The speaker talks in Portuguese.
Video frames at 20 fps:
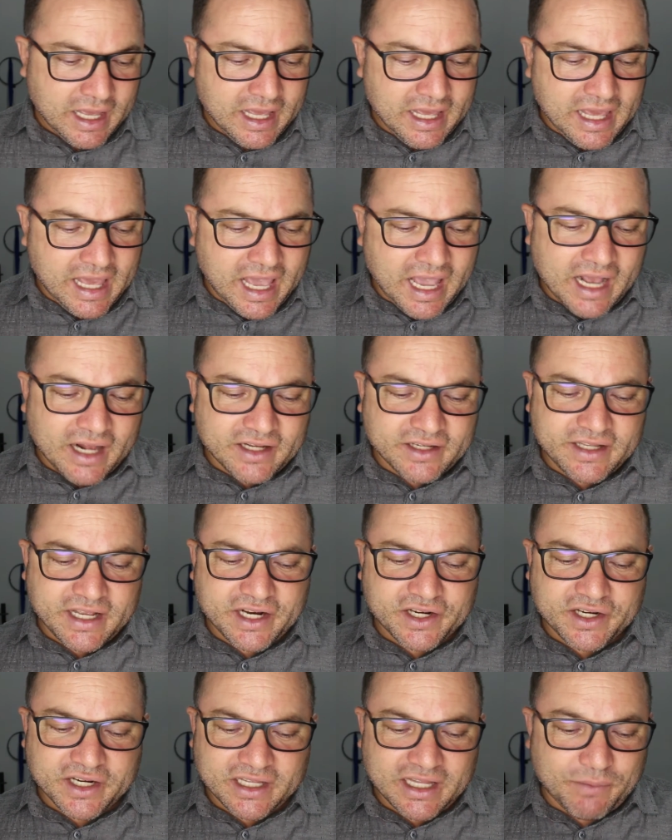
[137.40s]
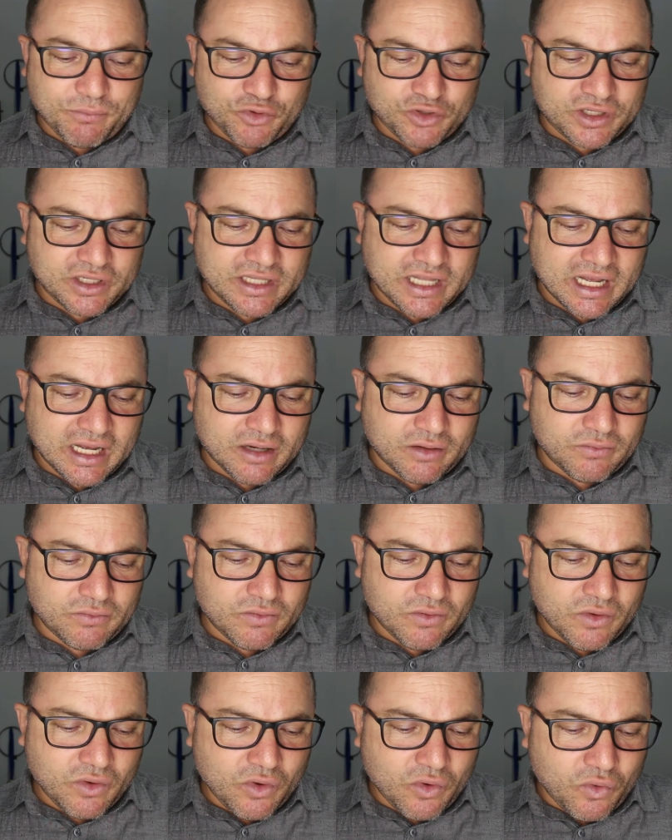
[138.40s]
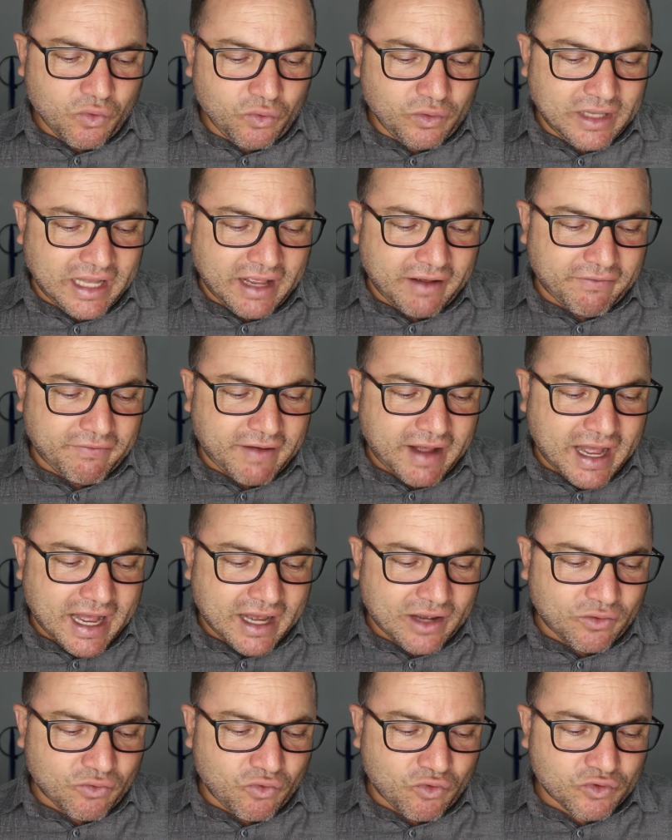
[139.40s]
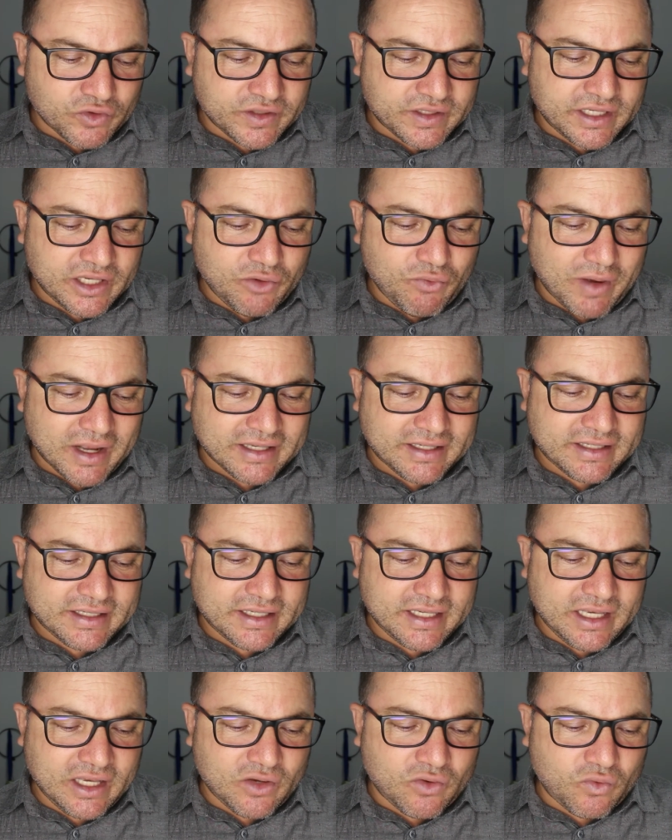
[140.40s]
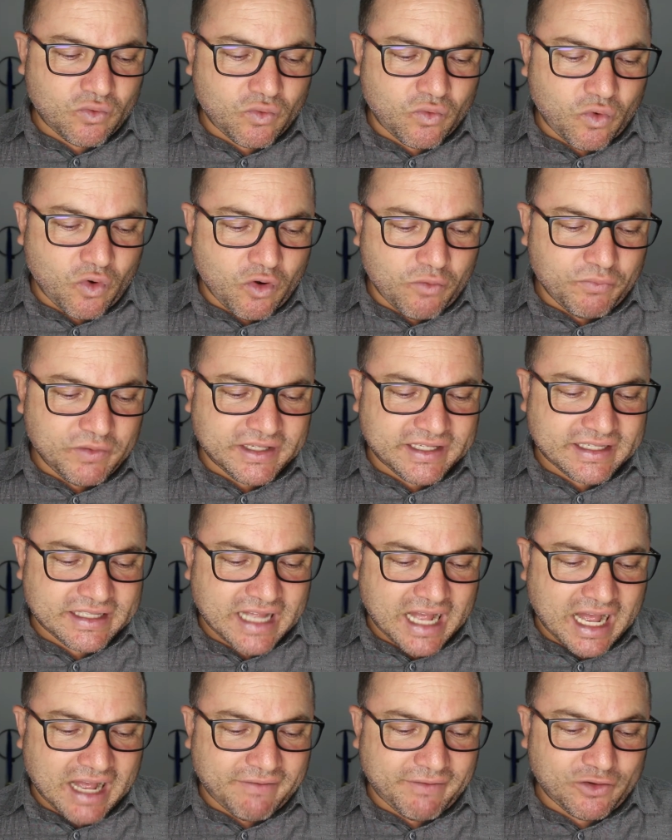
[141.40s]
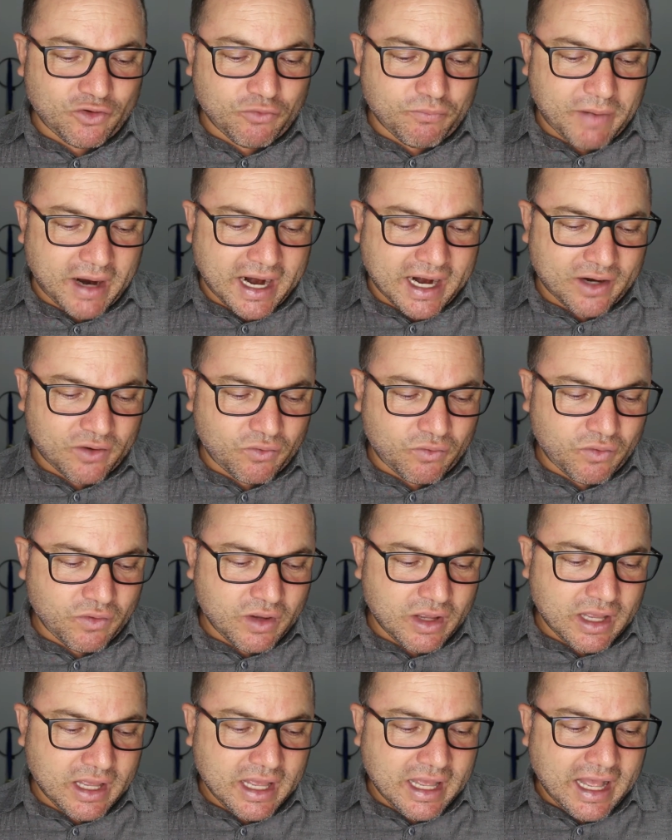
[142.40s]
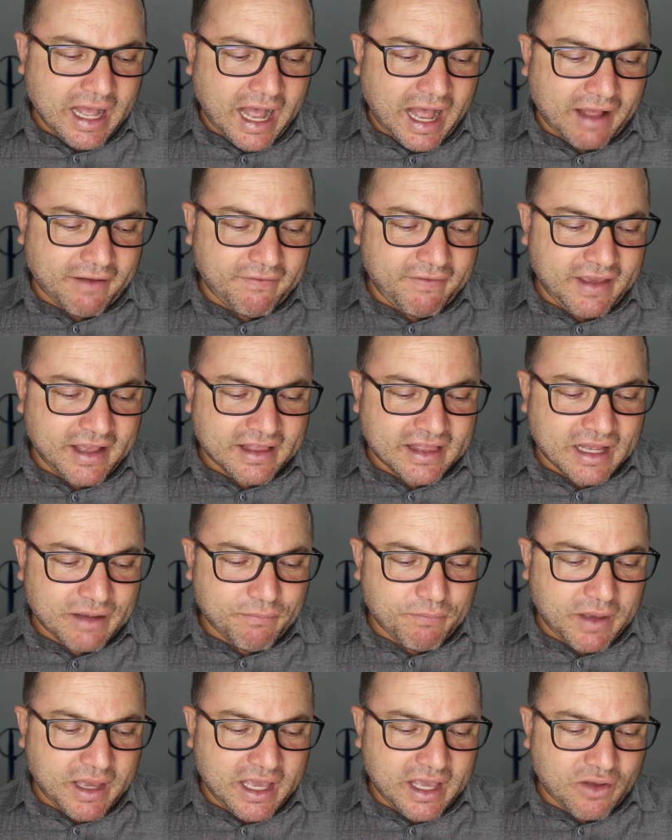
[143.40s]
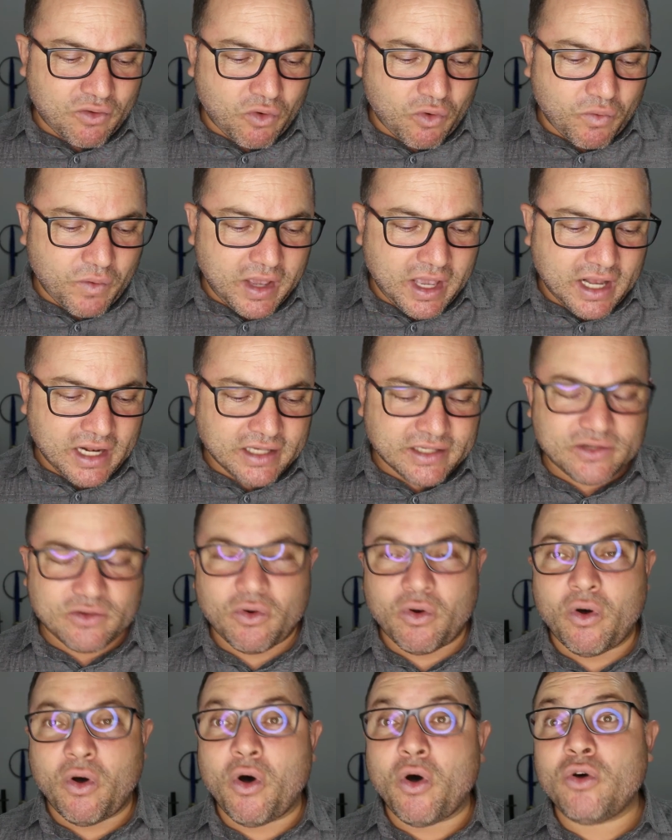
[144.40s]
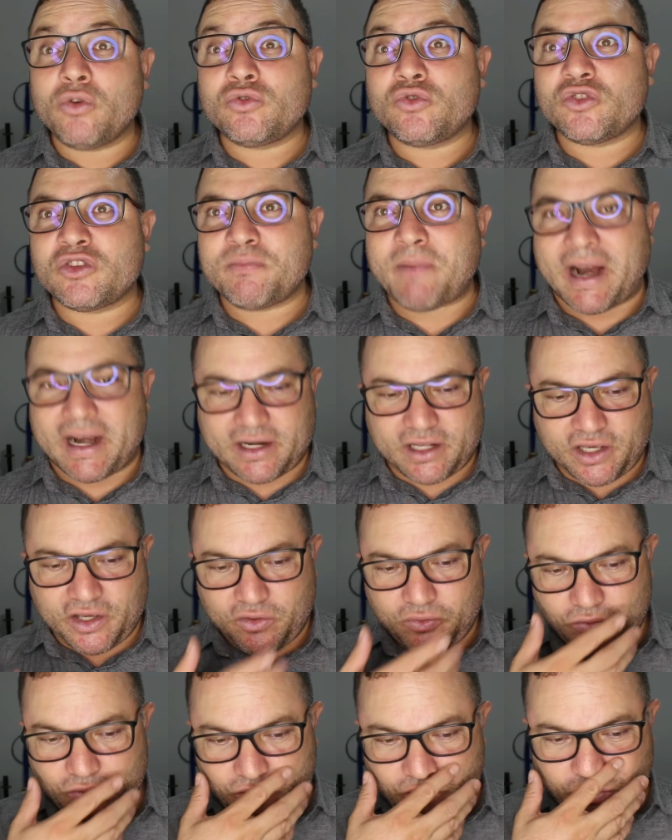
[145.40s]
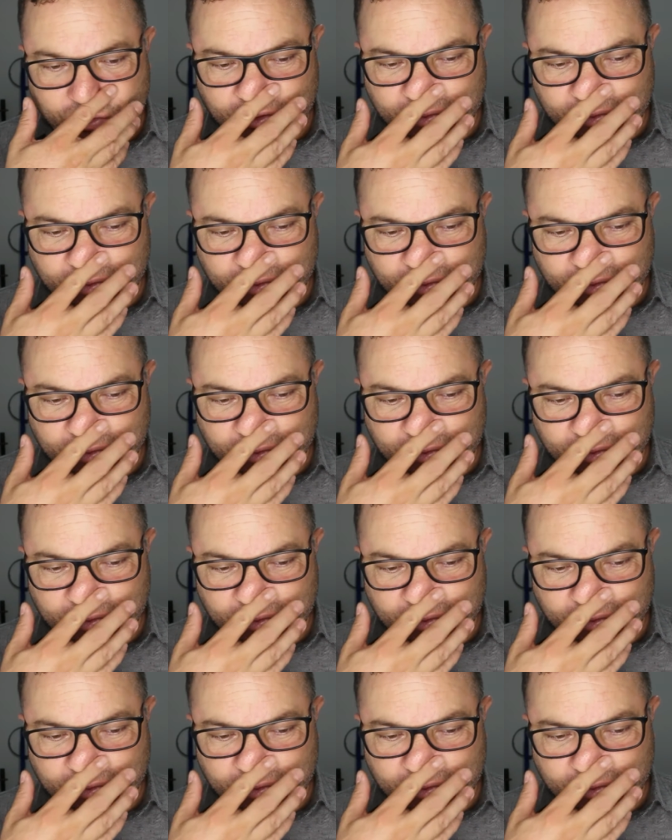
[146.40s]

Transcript: E eles, deixando a multidão, o levaram consigo assim como estava no barco havia também com eles outros barquinhos.